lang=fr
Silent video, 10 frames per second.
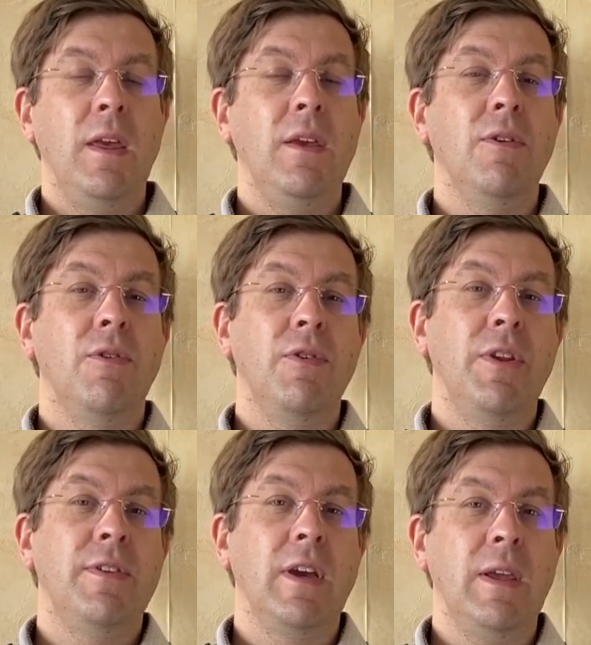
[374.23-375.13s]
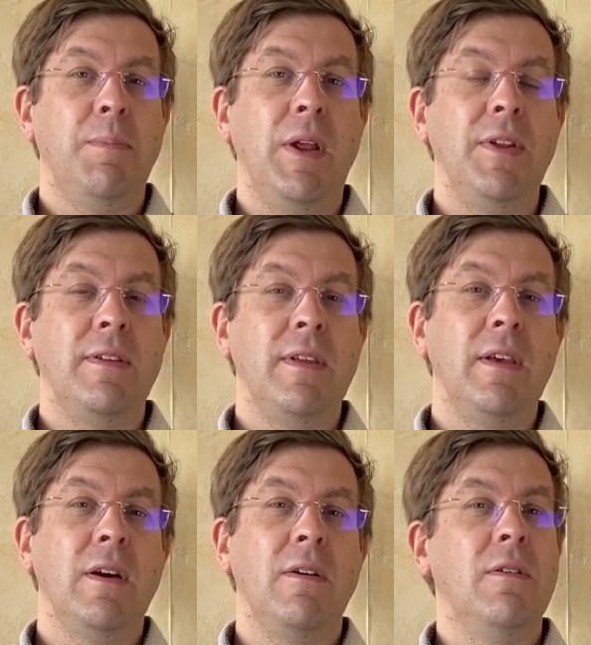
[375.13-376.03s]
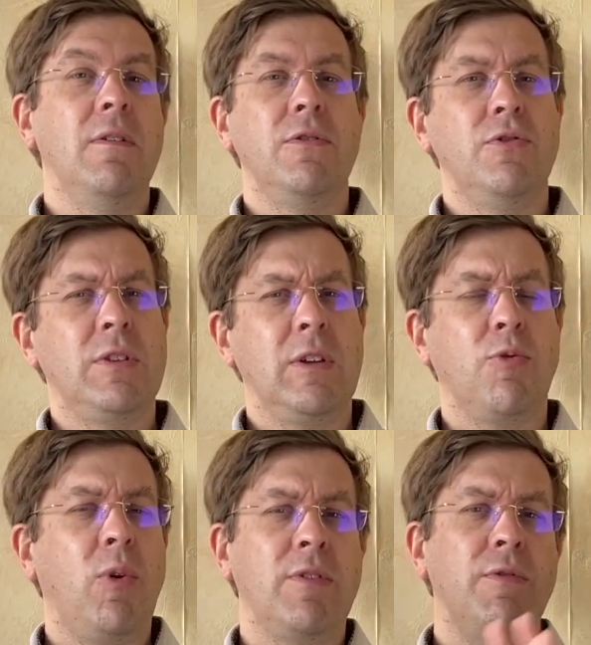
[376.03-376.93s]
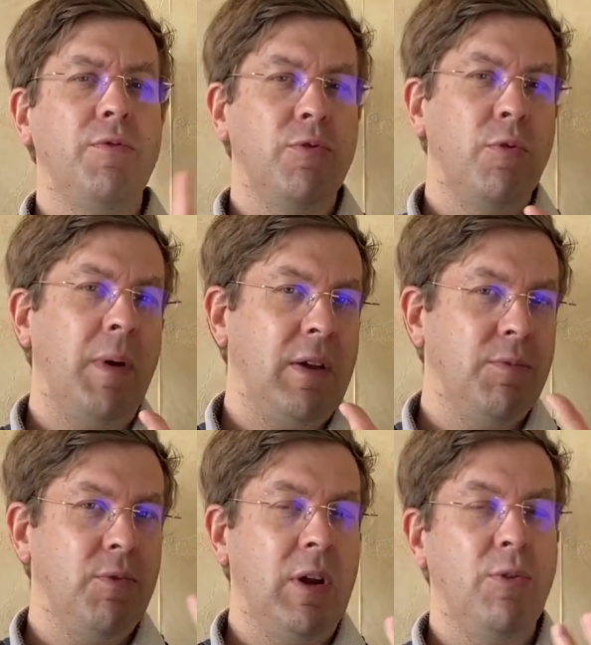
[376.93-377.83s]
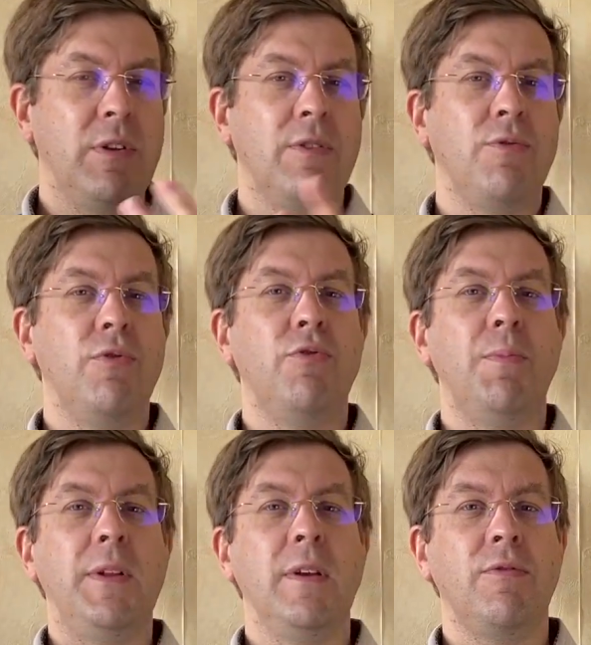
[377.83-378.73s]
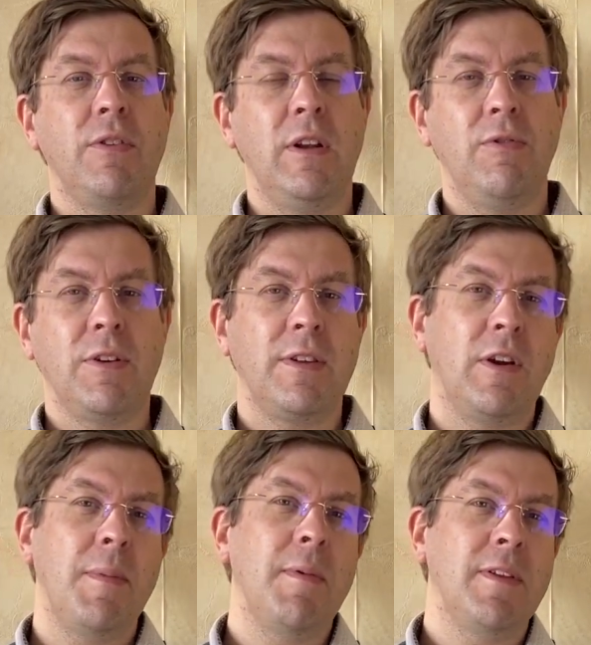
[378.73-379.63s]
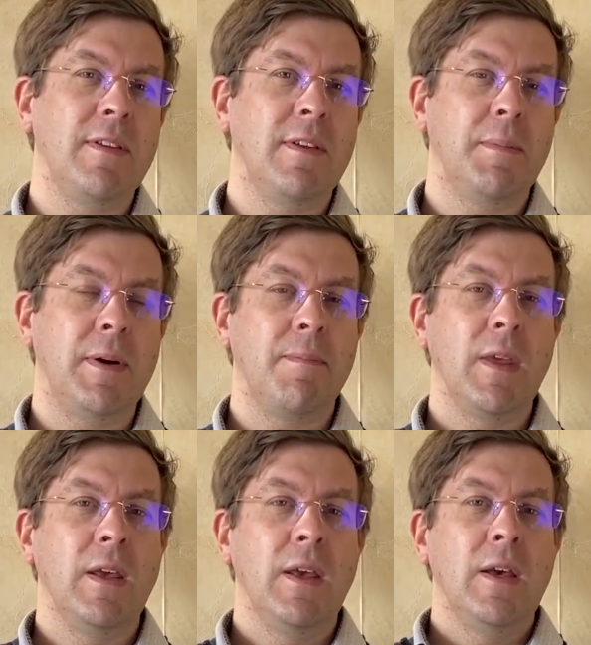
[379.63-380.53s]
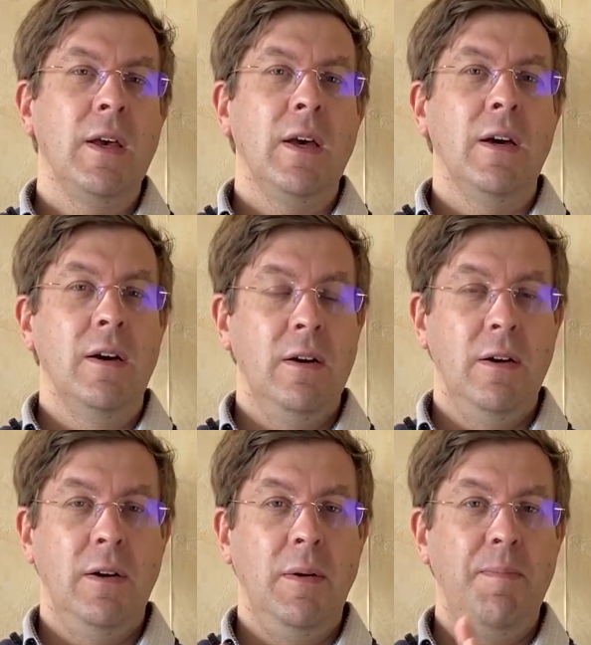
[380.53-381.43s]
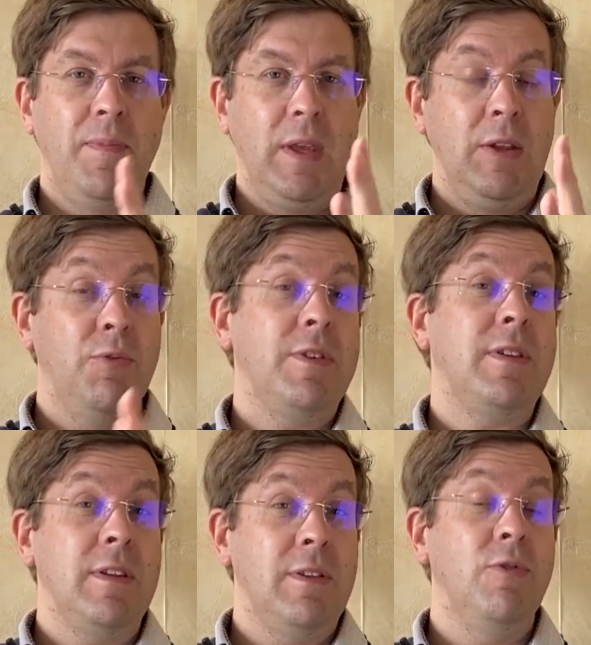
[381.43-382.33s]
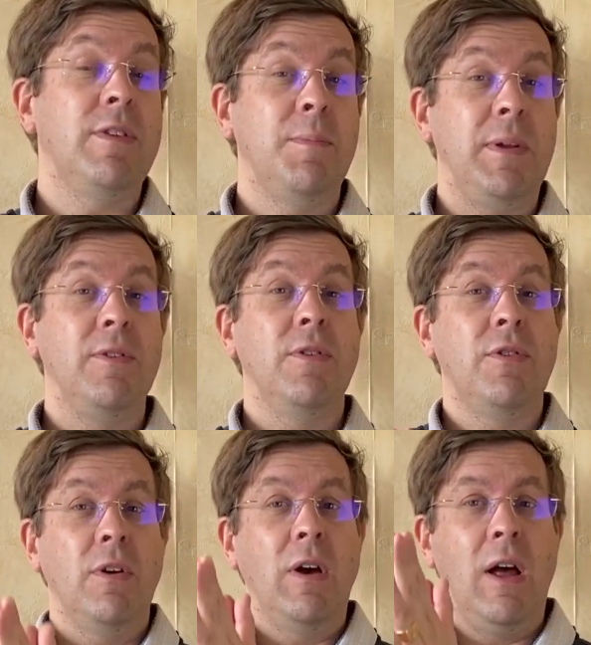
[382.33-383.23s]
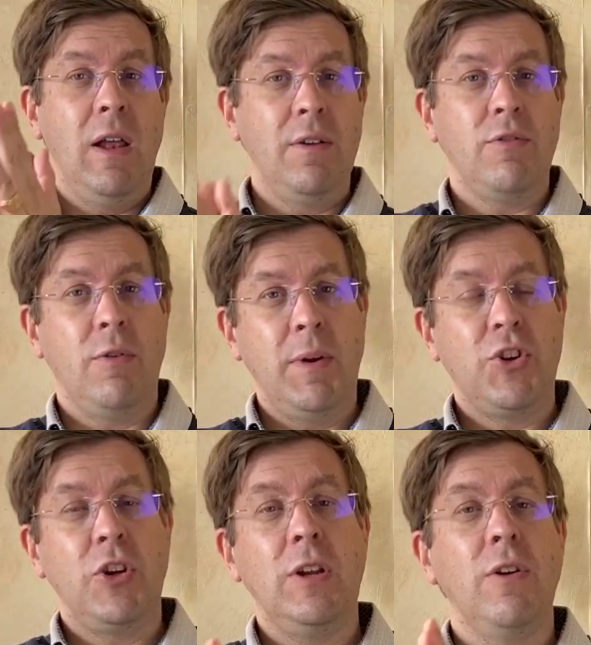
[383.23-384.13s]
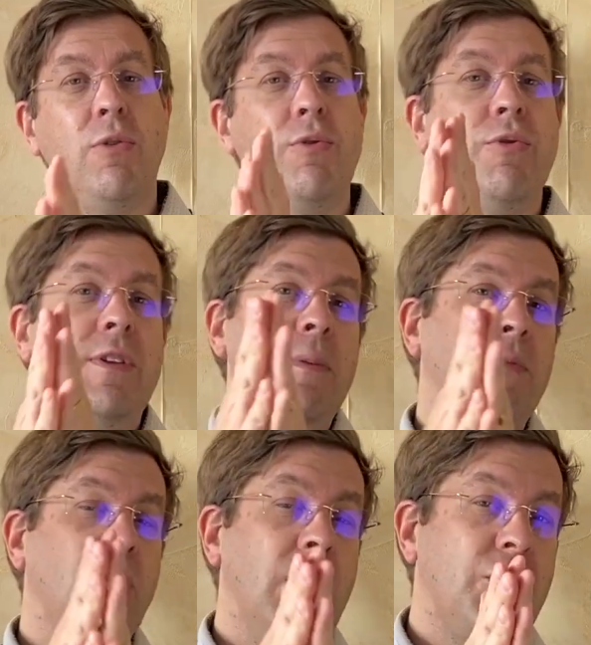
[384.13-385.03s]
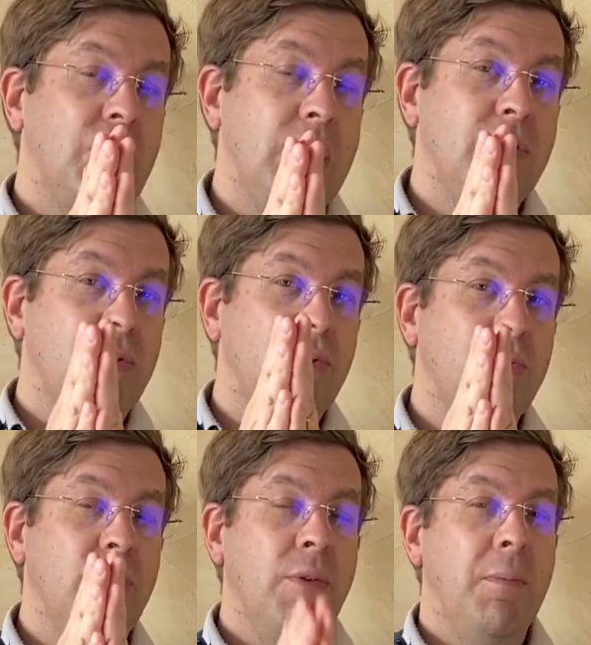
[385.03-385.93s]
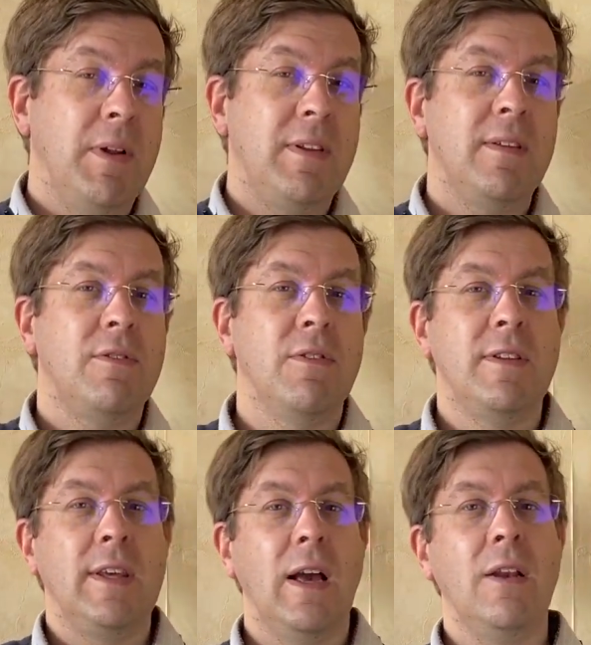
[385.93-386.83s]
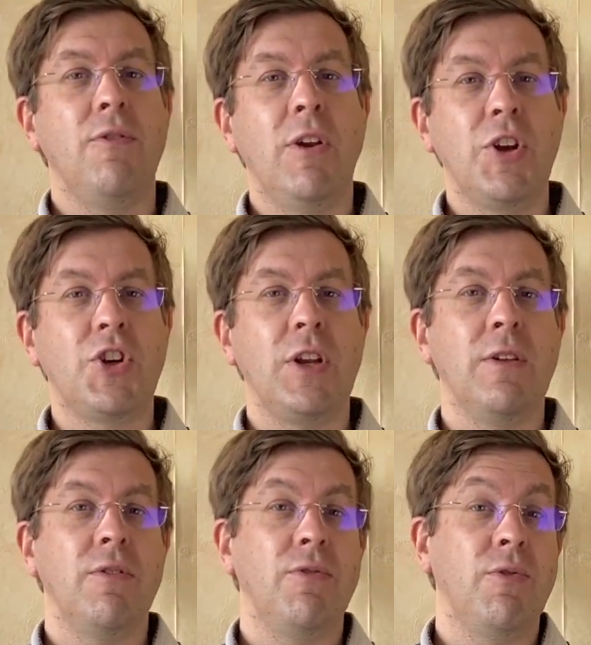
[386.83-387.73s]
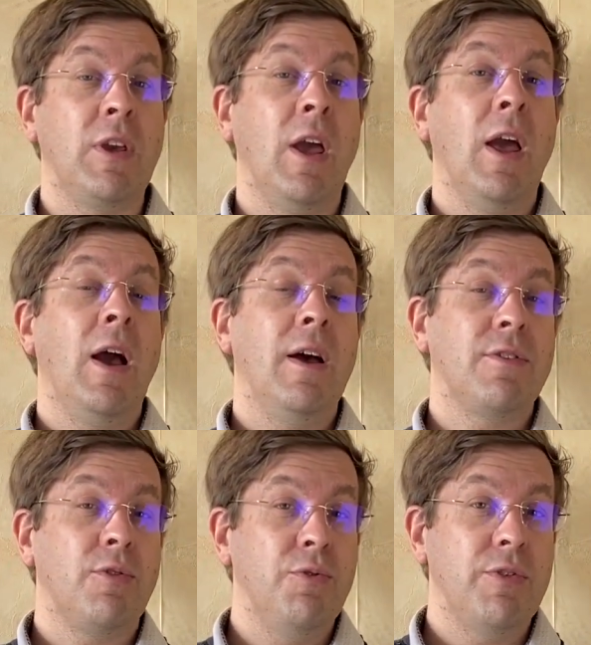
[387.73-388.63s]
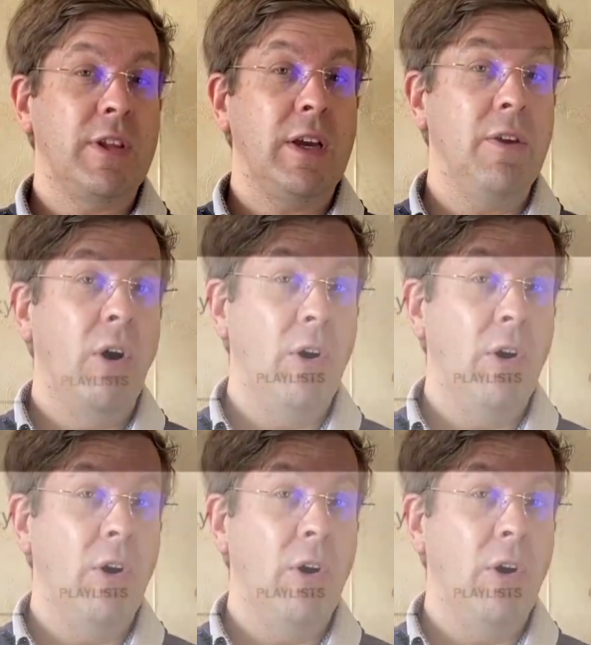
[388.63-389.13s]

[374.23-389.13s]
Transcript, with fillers: et des séries planétaires jusqu'à 300 photos par exemple de la rotation de Jupiter. Vous allez voir, c'est quand même assez sympa. Euh, et donc ces deux épisodes, un sur ma chaîne, le deuxième sur la chaîne de euh, Baptiste Sigal, de la chaîne euh, donc Astronosky